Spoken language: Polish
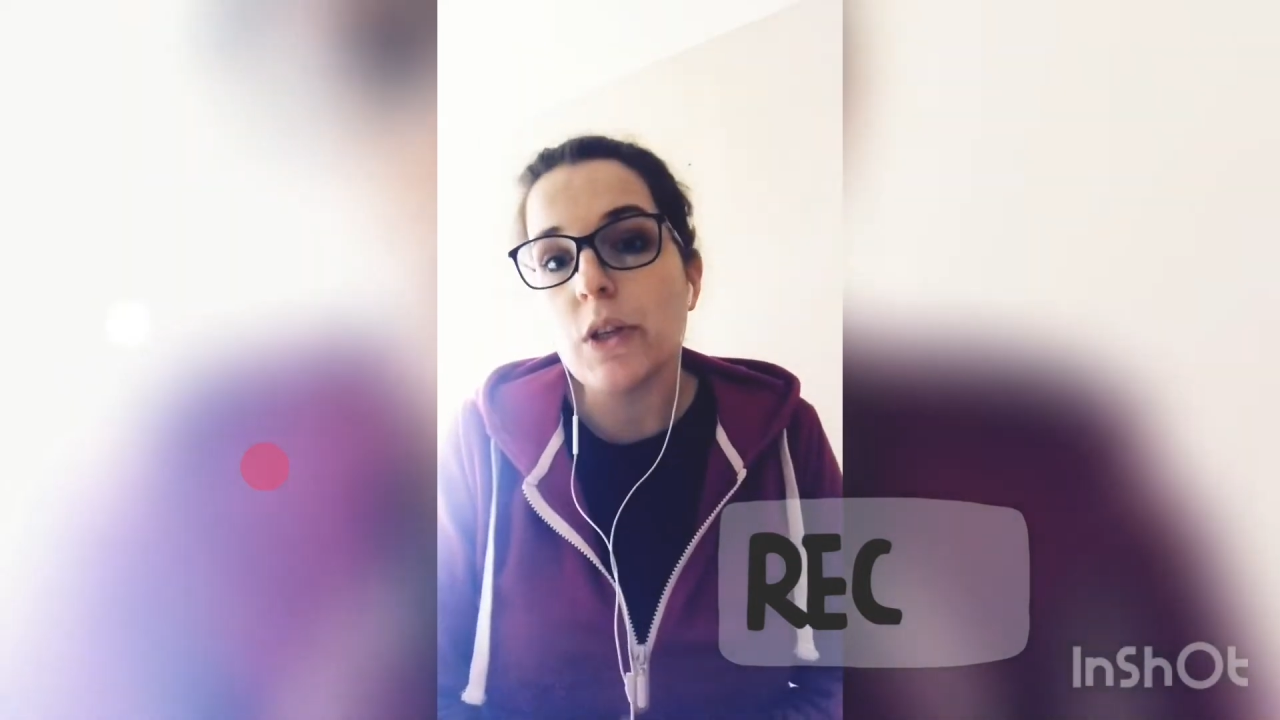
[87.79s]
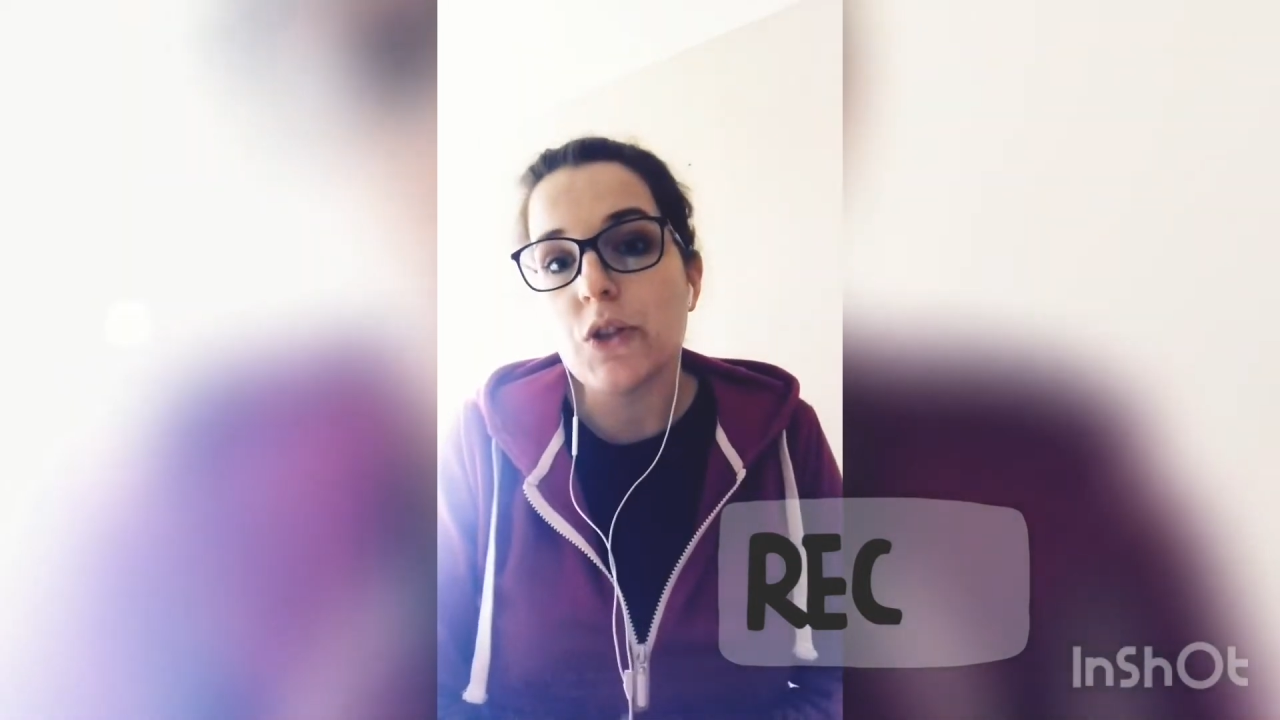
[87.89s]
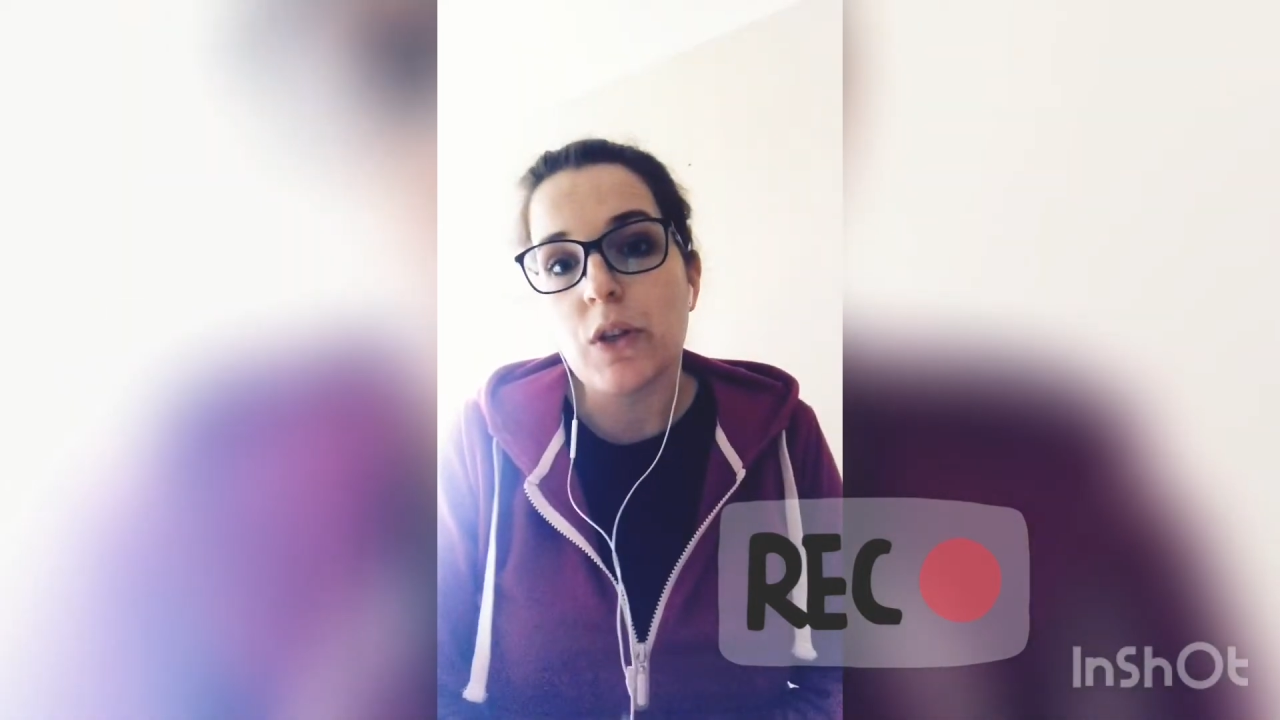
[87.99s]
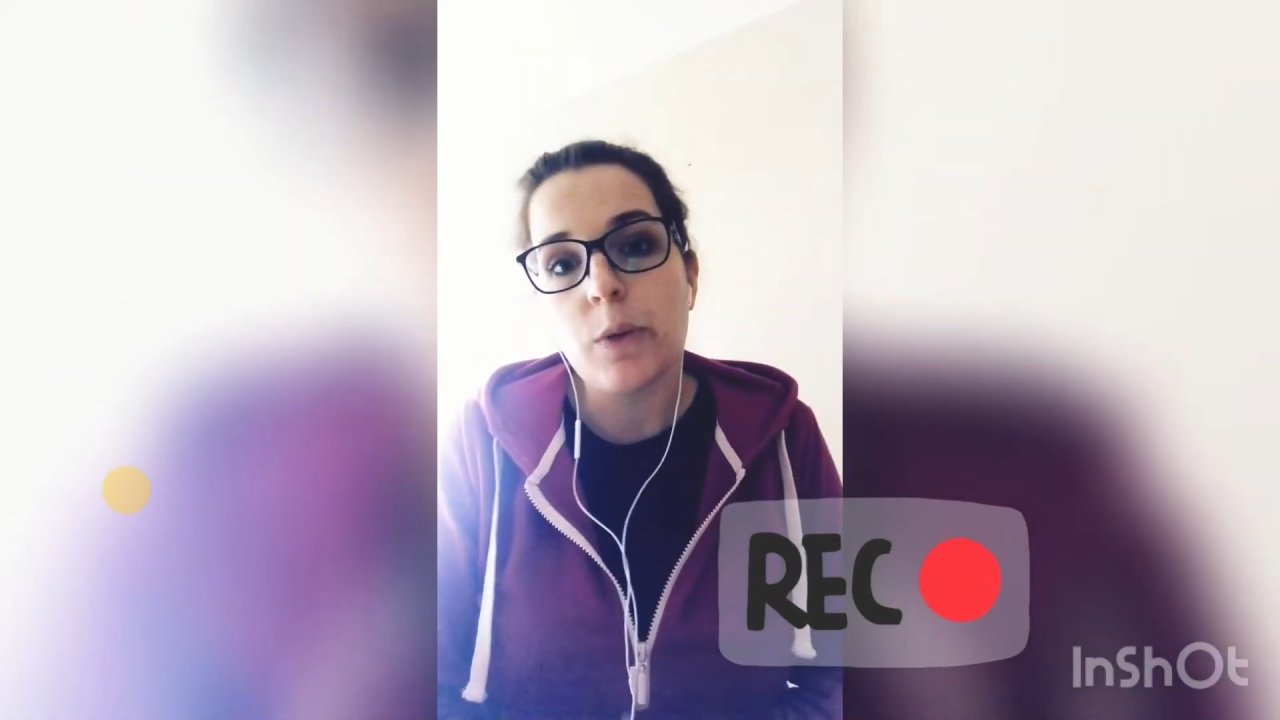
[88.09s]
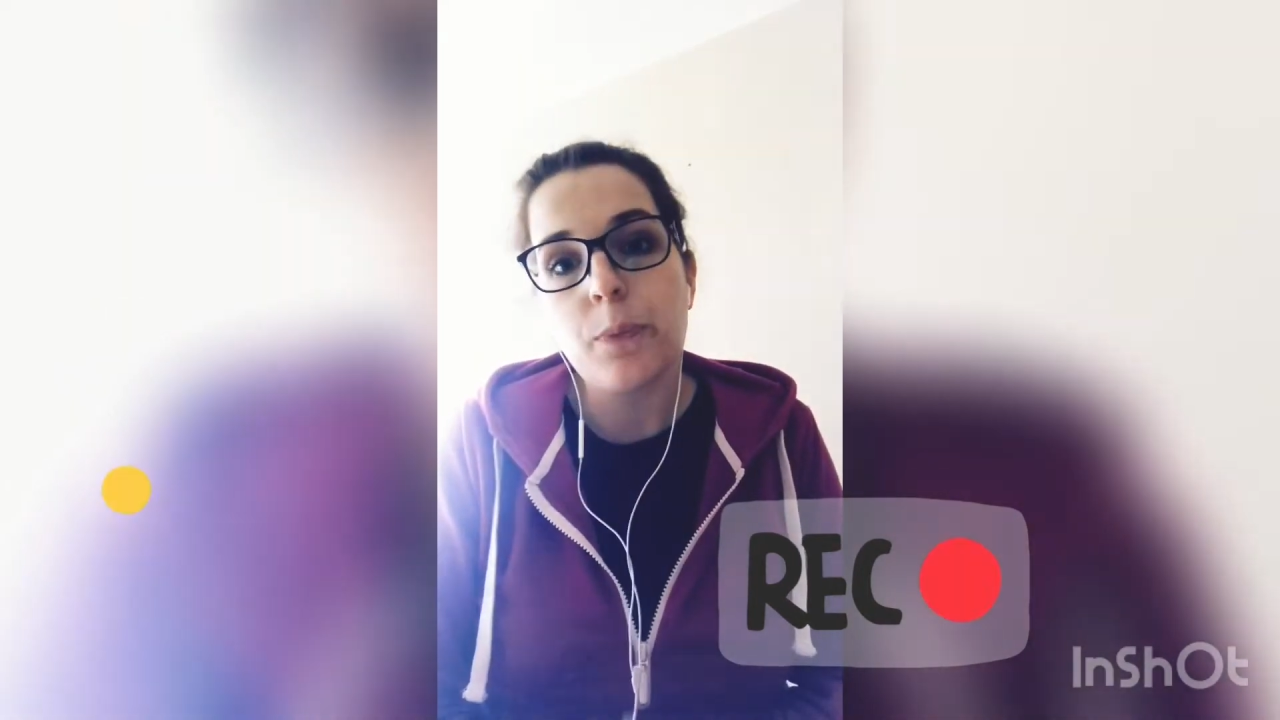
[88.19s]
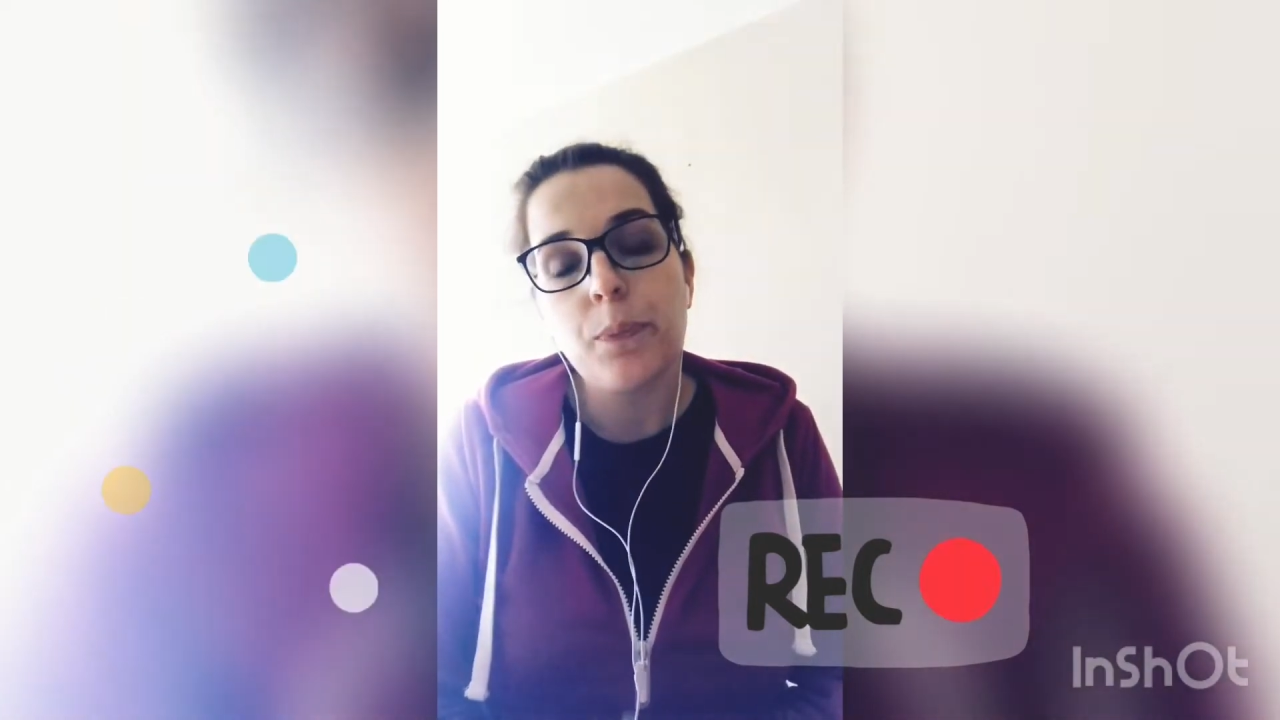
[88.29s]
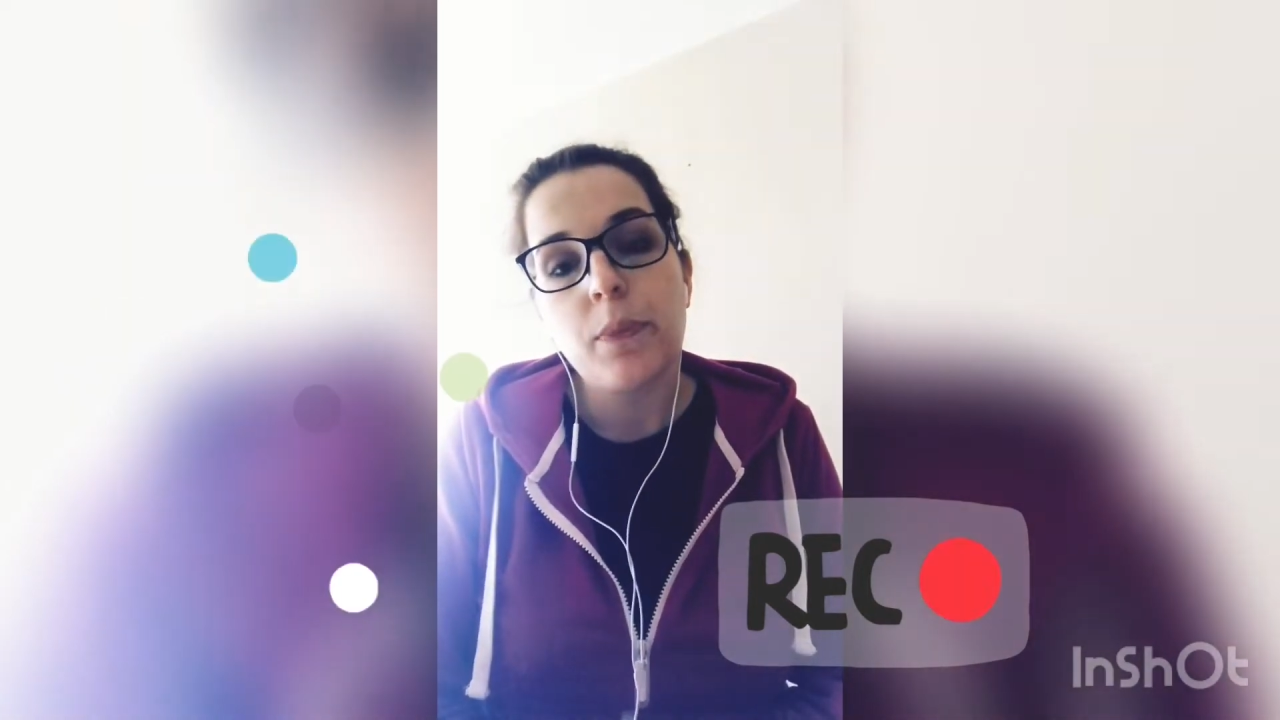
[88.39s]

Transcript: się